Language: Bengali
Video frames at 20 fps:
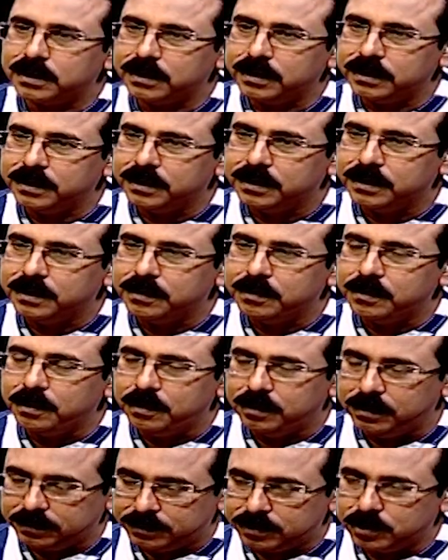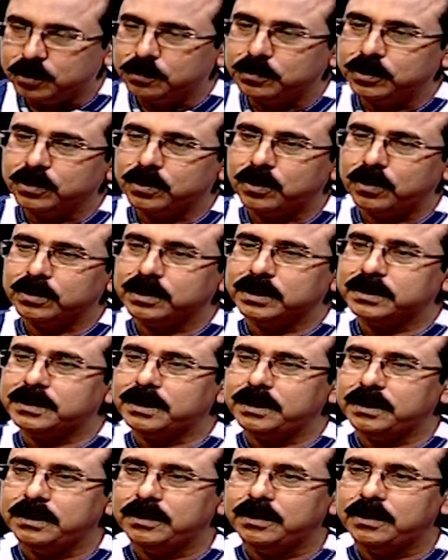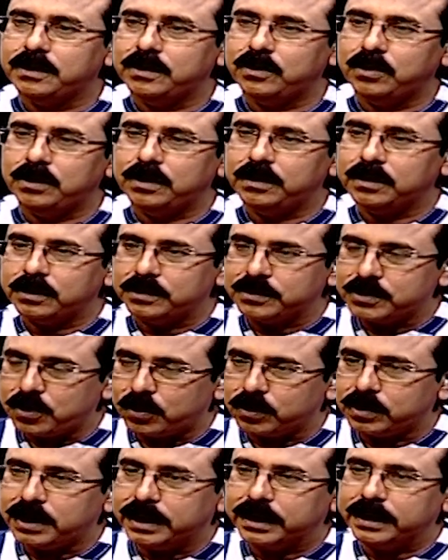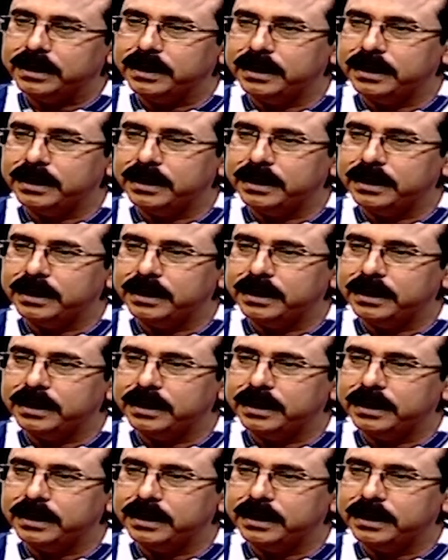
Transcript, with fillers: রায় তৃণমূল কংগ্রেসের সল্টলেকের